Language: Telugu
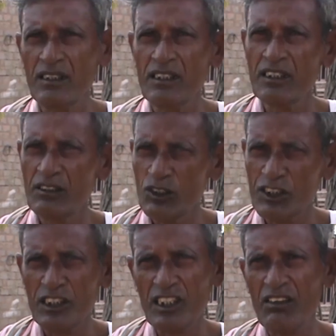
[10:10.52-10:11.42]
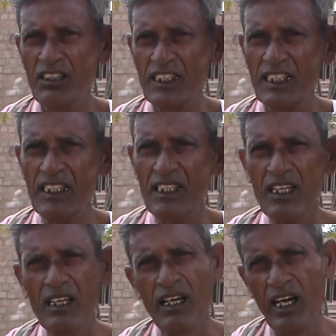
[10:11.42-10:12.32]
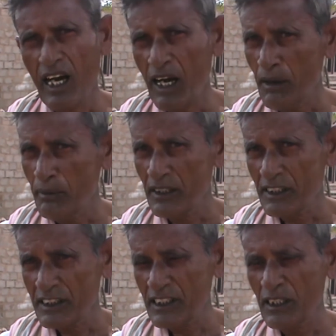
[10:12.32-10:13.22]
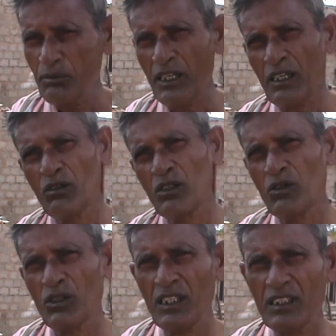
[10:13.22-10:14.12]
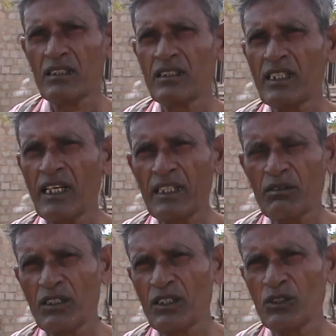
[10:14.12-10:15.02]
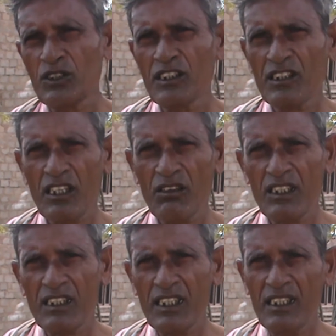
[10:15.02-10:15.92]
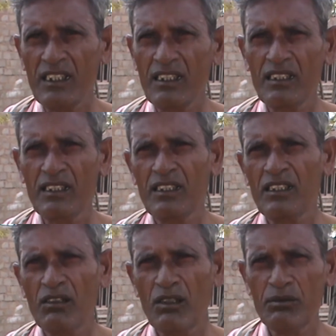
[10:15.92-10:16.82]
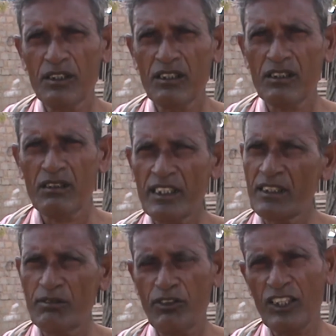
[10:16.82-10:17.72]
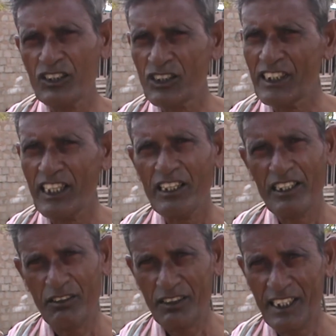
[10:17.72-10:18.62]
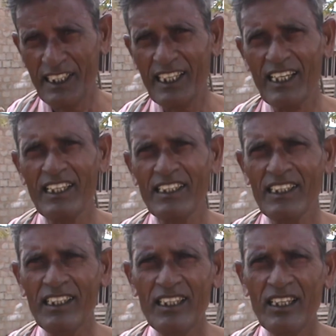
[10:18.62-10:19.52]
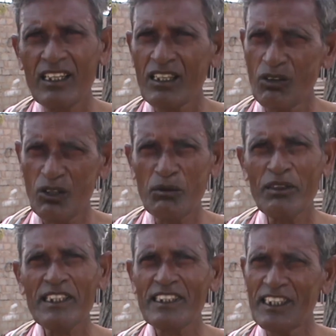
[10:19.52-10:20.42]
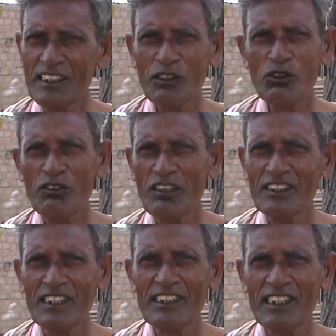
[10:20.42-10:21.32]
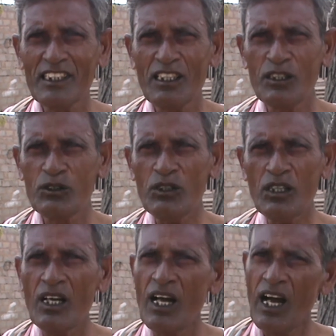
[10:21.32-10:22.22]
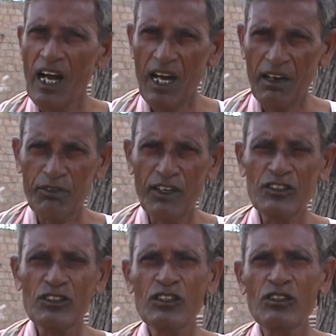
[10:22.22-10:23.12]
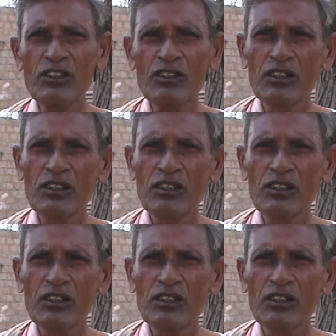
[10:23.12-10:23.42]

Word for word: ఈయన వచ్చిన తర్వాతనే ఆ క్రిస్టియన్ పాలెంలో కూడా ఈ కాటం రాజు వచ్చిన తర్వాతనే డెవలప్ అంటే ఫండ్స్ ఎవరైనా కానీ గవర్నమెంట్ ఇవన్నీ ఎవరు మేము చేసేది లేదు ఆ ఫండ్స్ను